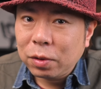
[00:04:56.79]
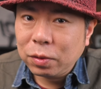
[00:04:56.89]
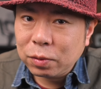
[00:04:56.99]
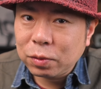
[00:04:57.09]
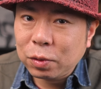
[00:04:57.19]

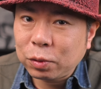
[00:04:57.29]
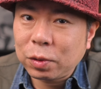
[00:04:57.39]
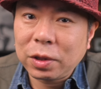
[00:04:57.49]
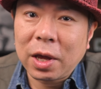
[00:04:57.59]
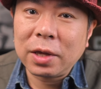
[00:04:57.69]
いうこと
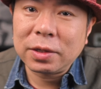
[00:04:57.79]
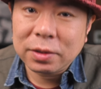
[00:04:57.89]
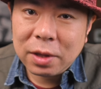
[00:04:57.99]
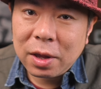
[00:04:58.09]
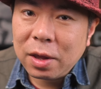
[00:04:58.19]
に対し
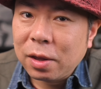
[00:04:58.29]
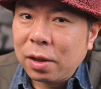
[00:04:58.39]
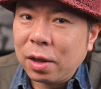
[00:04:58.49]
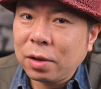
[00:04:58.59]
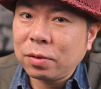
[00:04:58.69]
て、
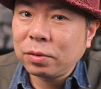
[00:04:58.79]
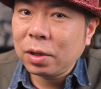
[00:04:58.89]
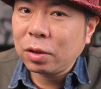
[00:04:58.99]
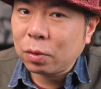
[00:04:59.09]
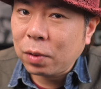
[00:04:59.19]

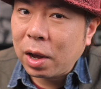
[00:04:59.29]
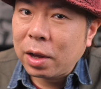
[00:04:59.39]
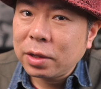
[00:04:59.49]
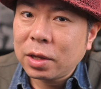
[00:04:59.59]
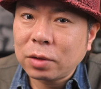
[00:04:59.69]
X8 は
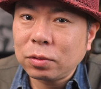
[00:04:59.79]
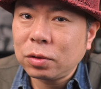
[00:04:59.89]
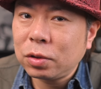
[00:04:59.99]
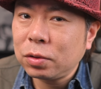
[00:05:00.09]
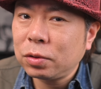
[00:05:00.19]

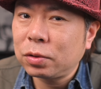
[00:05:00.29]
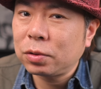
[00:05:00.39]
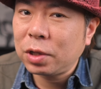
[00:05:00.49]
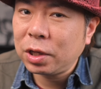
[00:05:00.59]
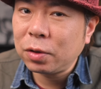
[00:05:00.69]

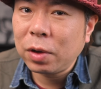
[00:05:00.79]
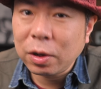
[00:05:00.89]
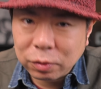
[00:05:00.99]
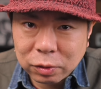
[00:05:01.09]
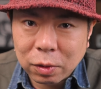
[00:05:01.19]

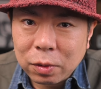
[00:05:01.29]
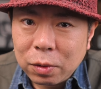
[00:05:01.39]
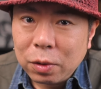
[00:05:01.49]
192kHz と